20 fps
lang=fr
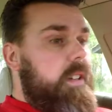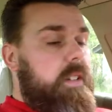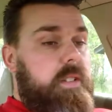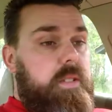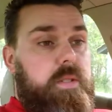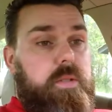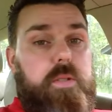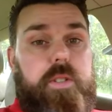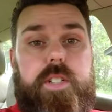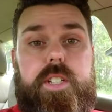
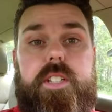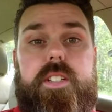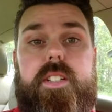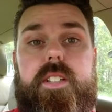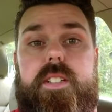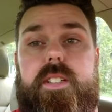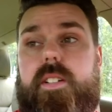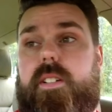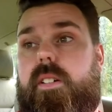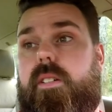Ce que je disais,
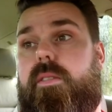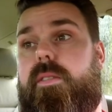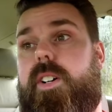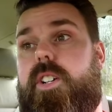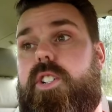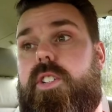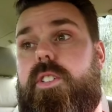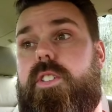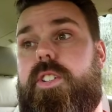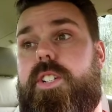c'est qu'on va
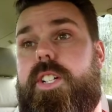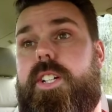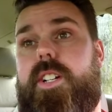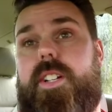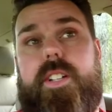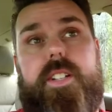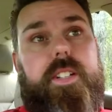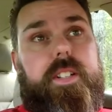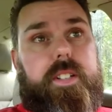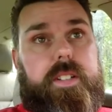changer
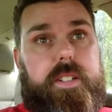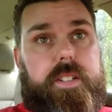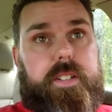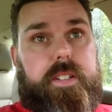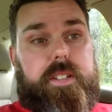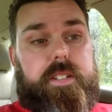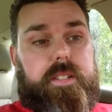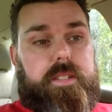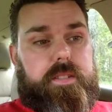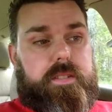
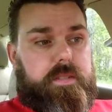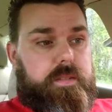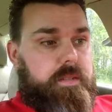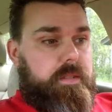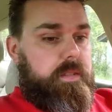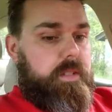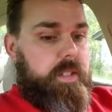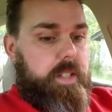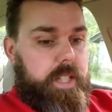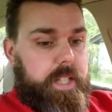
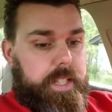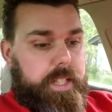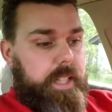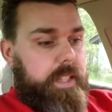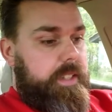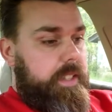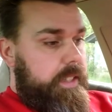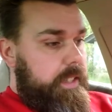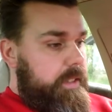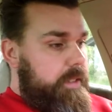les
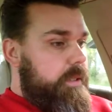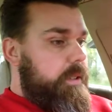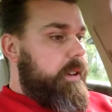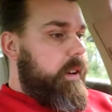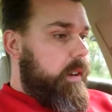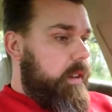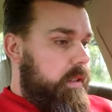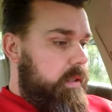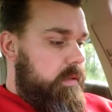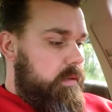
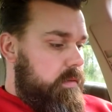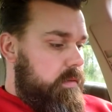catalyseurs.